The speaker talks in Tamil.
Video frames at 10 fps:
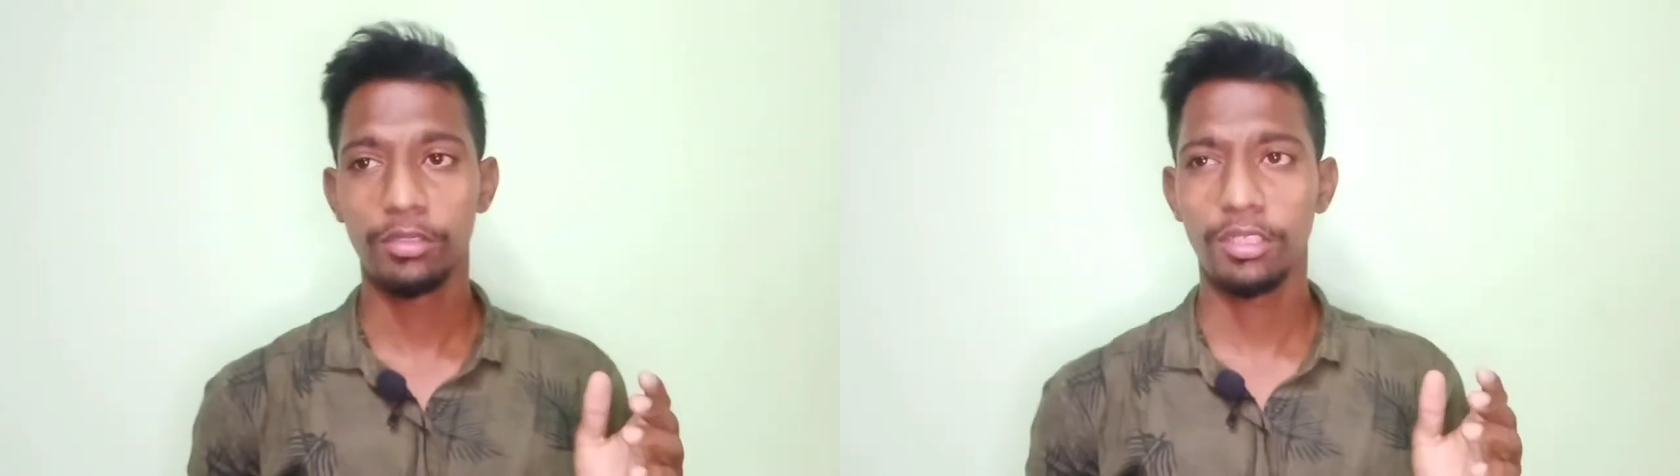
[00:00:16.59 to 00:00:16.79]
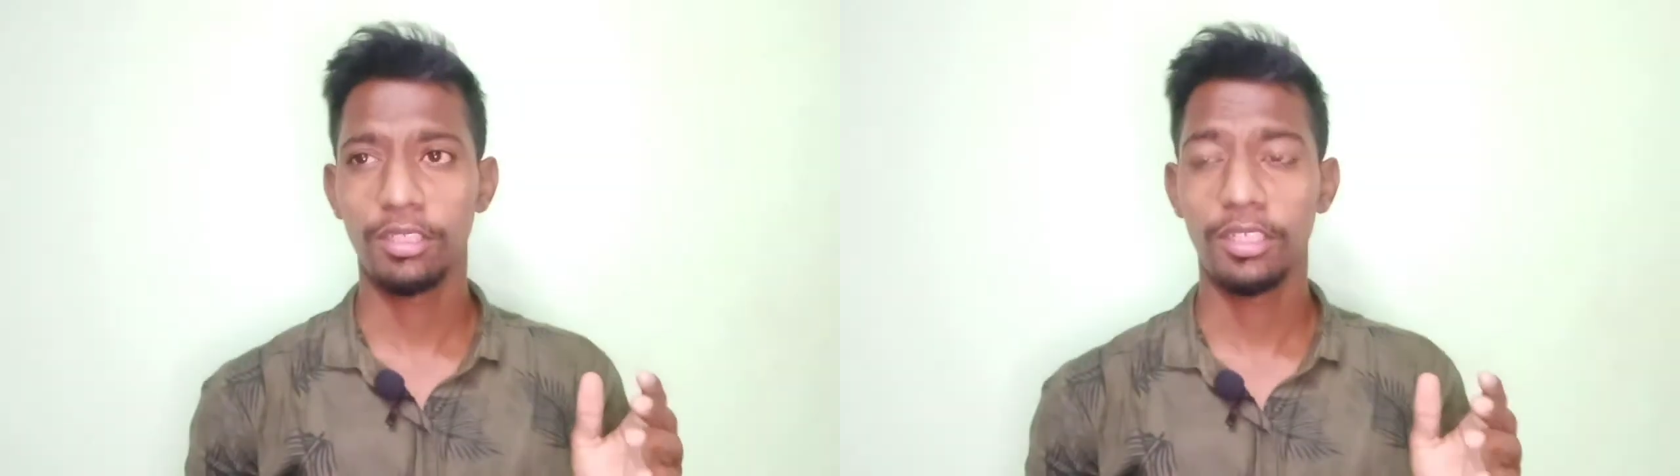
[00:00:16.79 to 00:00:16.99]

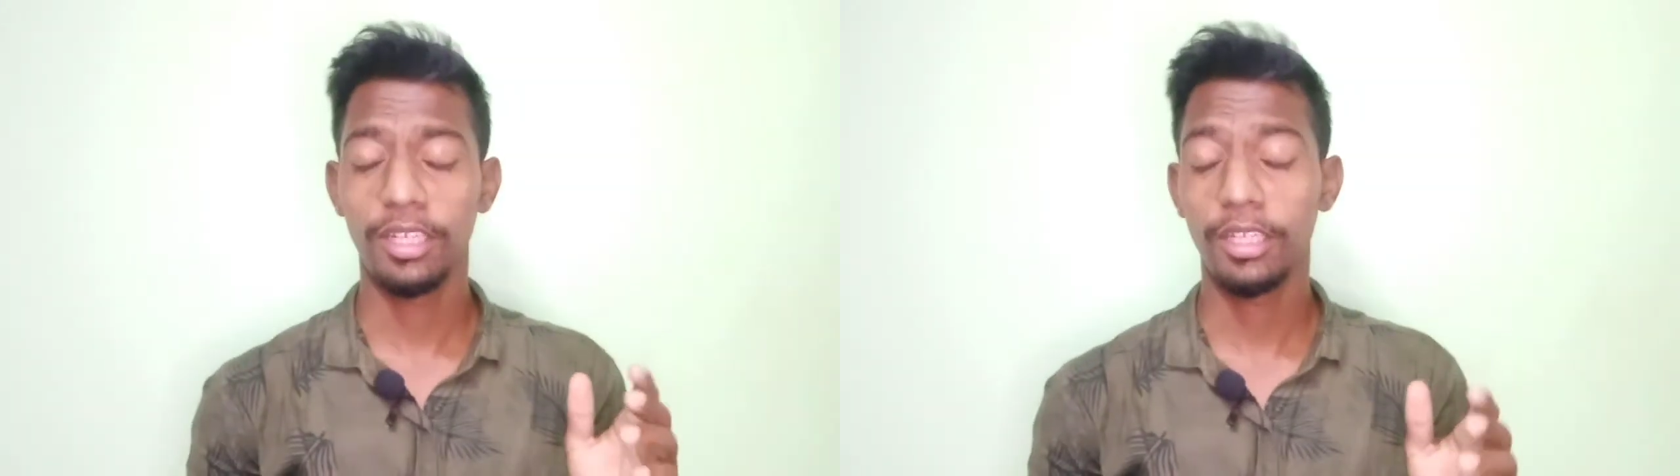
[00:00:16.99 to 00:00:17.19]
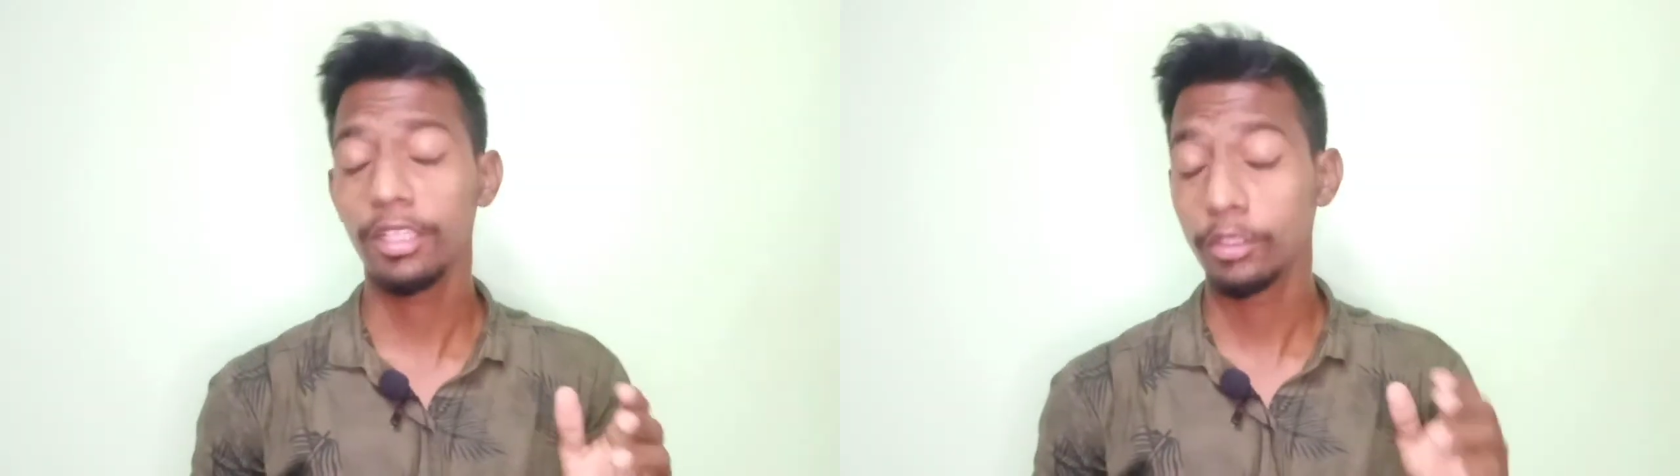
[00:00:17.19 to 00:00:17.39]
சாரி
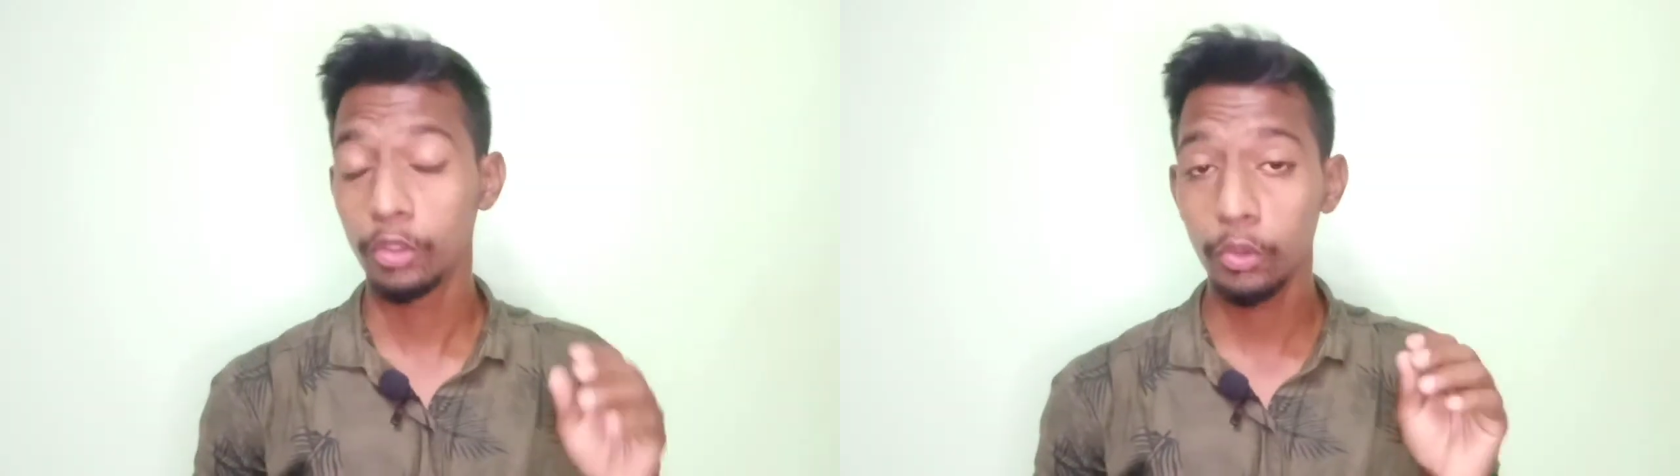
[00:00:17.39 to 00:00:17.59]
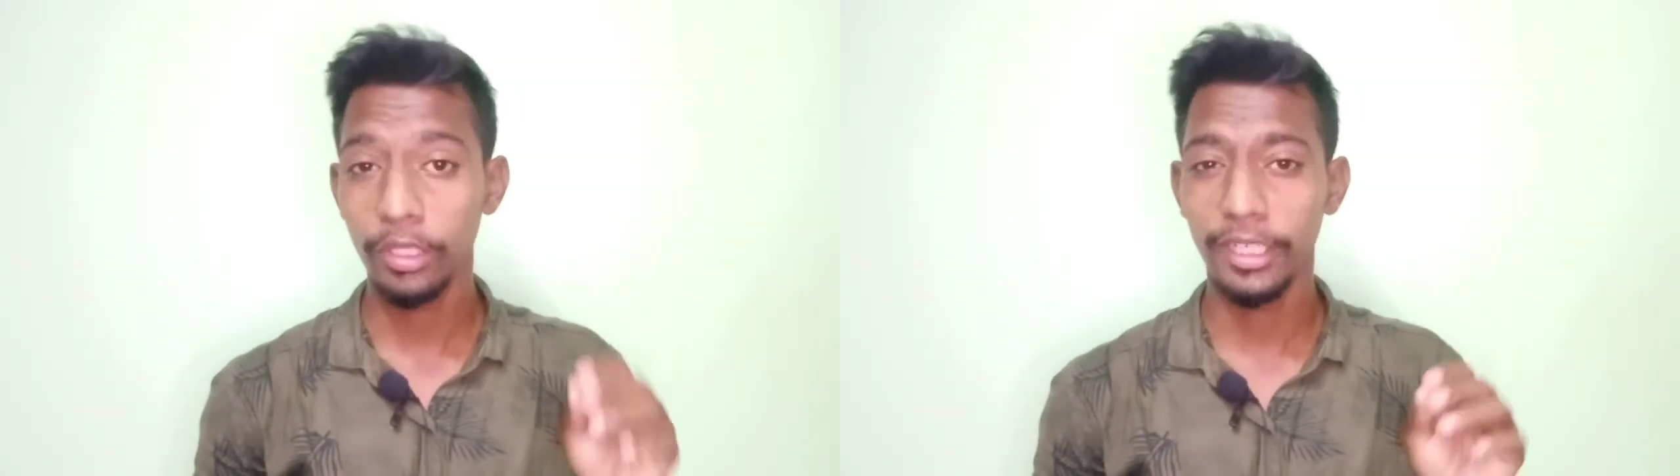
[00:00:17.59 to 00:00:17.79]
கிட்டத்தட்ட
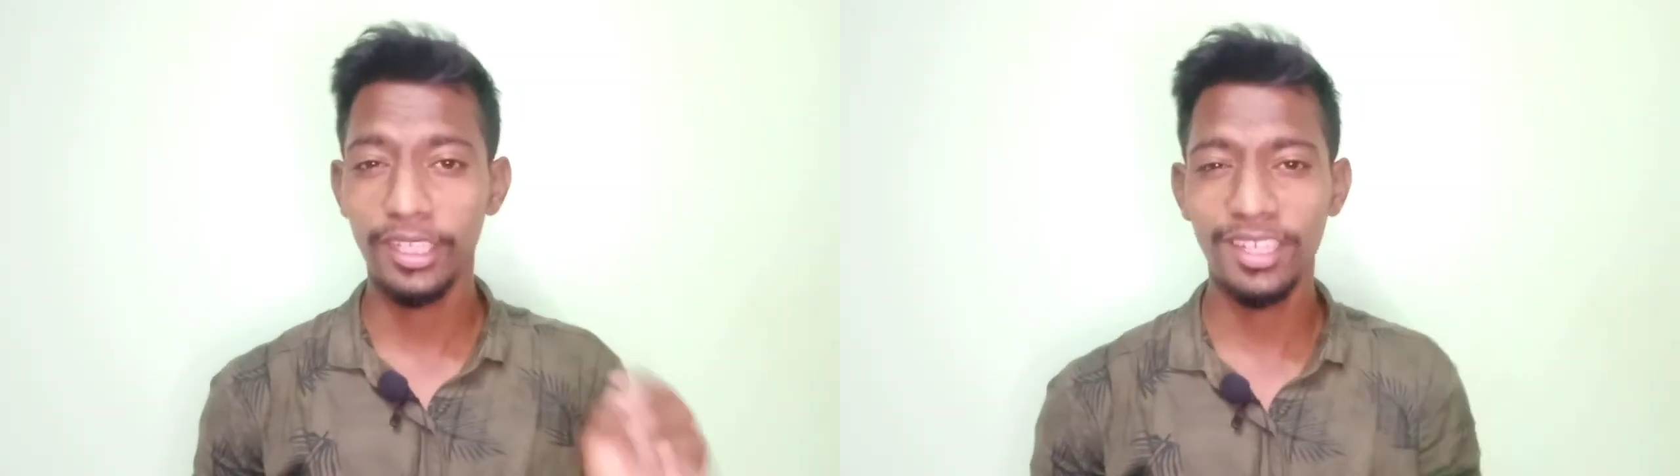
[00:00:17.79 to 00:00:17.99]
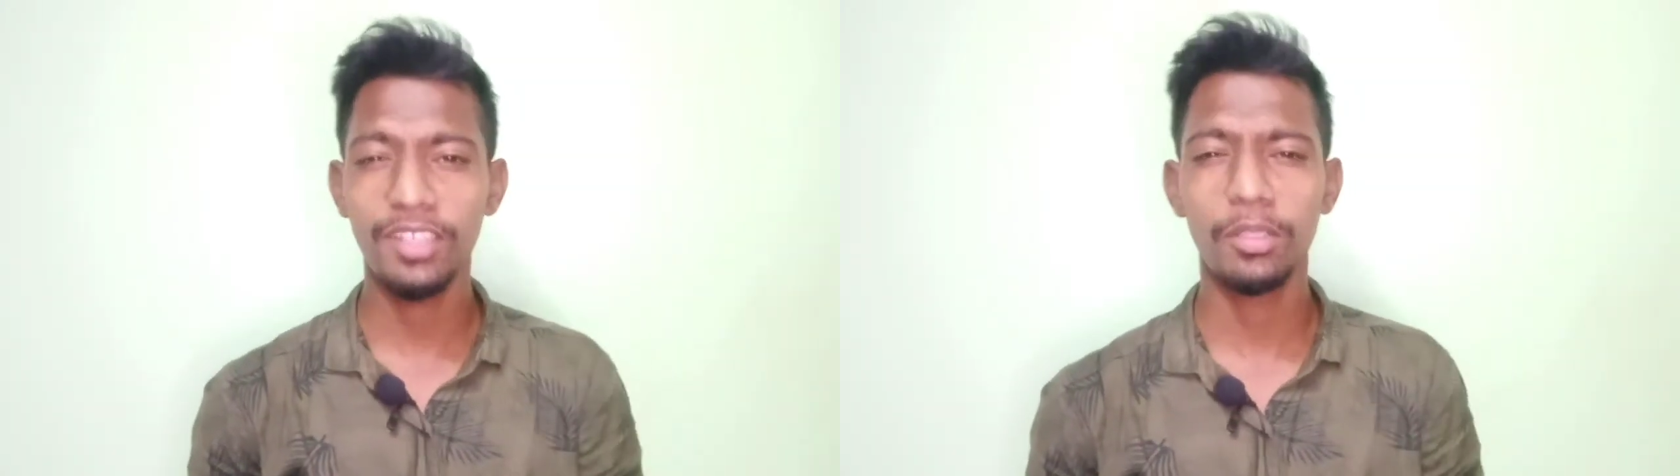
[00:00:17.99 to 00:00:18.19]
ஜூலை
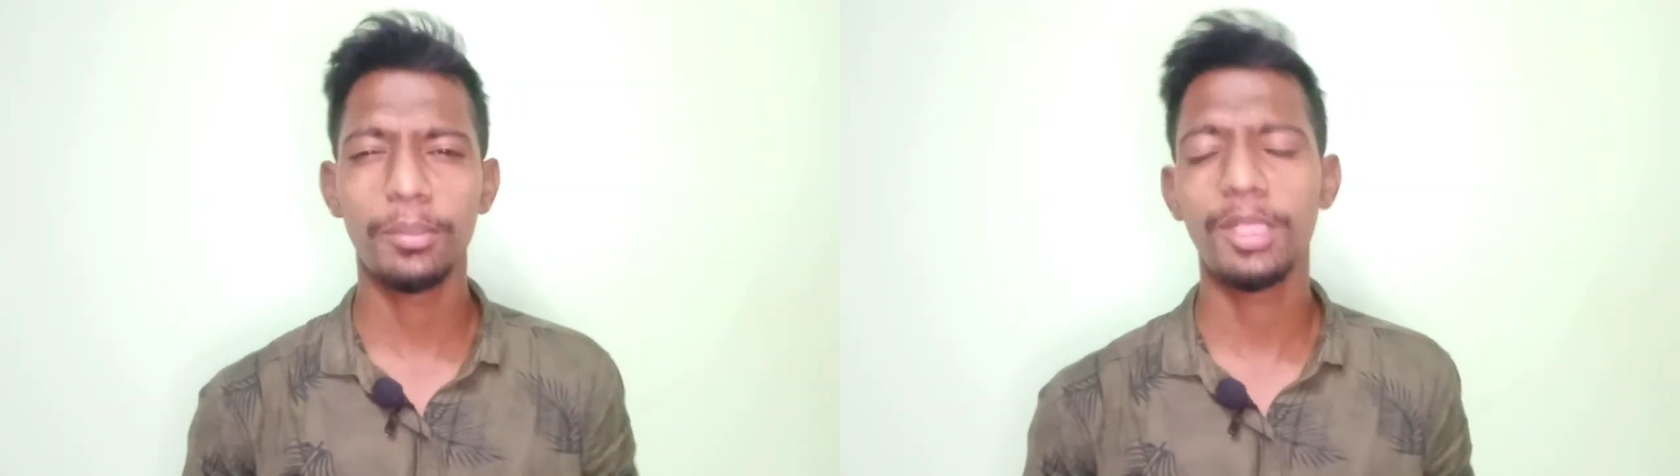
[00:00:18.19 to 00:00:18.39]
எட்டில் தான்